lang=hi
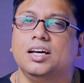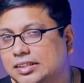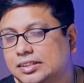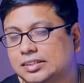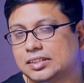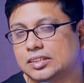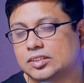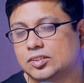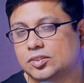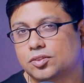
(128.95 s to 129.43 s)

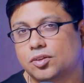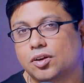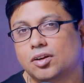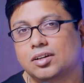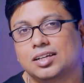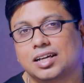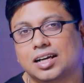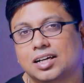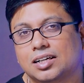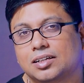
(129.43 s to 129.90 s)
दिस इज
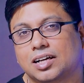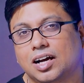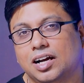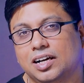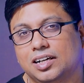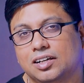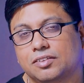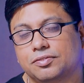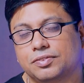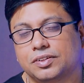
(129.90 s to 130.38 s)
नॉट अ
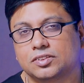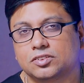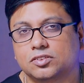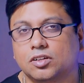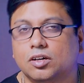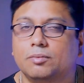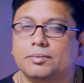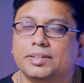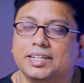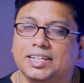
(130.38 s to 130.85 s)
काइंड ऑफ ए
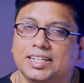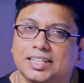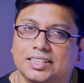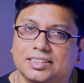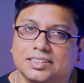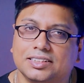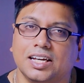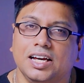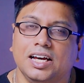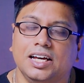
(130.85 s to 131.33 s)
कॉमन
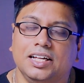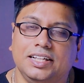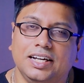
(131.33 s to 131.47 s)
लेंस